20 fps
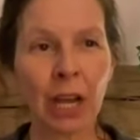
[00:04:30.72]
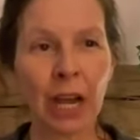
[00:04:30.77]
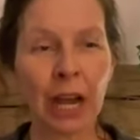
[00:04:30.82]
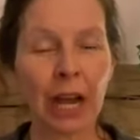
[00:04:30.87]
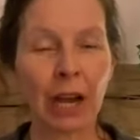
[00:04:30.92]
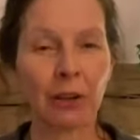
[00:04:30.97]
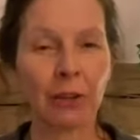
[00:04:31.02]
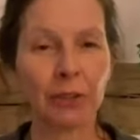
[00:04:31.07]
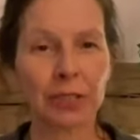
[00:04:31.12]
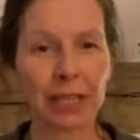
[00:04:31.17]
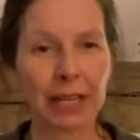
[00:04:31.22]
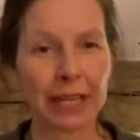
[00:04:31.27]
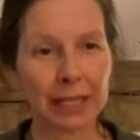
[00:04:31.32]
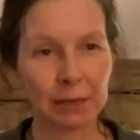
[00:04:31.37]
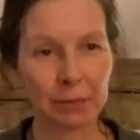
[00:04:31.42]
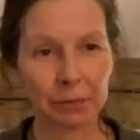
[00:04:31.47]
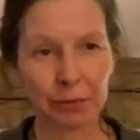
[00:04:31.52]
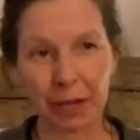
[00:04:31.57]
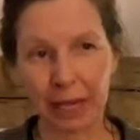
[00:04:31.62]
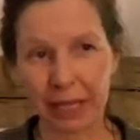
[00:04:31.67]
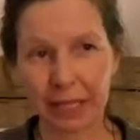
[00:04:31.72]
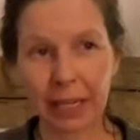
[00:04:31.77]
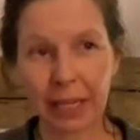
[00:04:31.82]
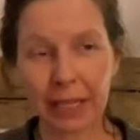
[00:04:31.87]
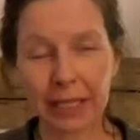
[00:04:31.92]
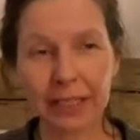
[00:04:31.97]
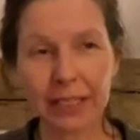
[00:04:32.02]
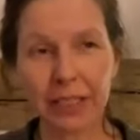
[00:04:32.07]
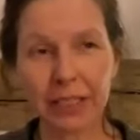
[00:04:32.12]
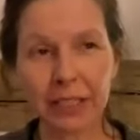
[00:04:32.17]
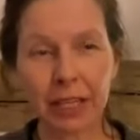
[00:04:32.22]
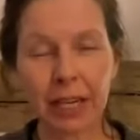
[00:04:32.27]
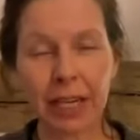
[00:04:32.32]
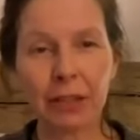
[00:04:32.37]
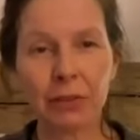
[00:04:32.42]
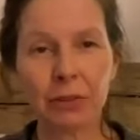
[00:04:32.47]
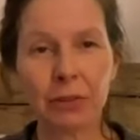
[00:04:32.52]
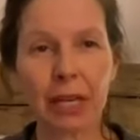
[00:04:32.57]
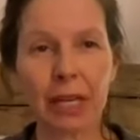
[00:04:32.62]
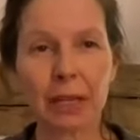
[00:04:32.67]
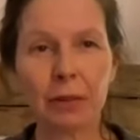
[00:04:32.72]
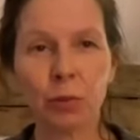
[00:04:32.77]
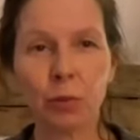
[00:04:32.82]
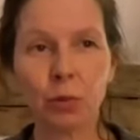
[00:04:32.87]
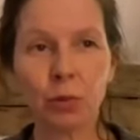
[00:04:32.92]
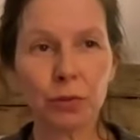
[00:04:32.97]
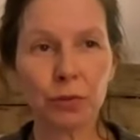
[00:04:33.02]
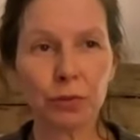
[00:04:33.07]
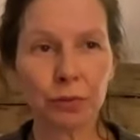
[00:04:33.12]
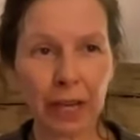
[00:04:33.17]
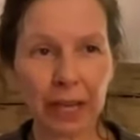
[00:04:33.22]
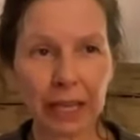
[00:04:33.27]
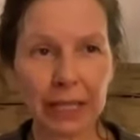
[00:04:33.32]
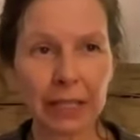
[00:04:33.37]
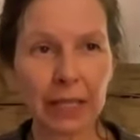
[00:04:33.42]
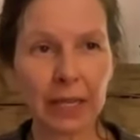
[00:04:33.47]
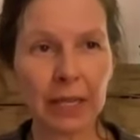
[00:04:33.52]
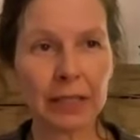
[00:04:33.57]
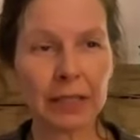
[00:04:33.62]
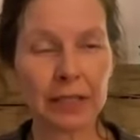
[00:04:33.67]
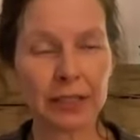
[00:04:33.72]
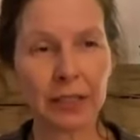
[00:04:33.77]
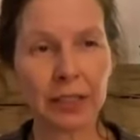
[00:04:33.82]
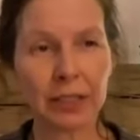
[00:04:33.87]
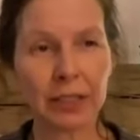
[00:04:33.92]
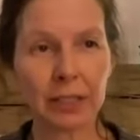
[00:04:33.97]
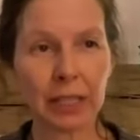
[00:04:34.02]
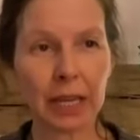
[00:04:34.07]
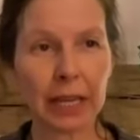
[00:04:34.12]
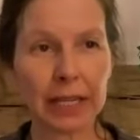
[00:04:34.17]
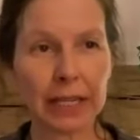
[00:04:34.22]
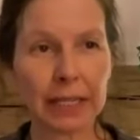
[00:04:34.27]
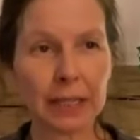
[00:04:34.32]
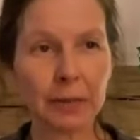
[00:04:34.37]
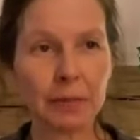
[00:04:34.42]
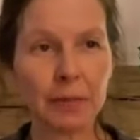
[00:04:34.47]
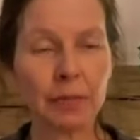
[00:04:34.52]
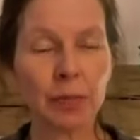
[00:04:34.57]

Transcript: aus einem veränderlichen Teil und einem unveränderlichen Teil.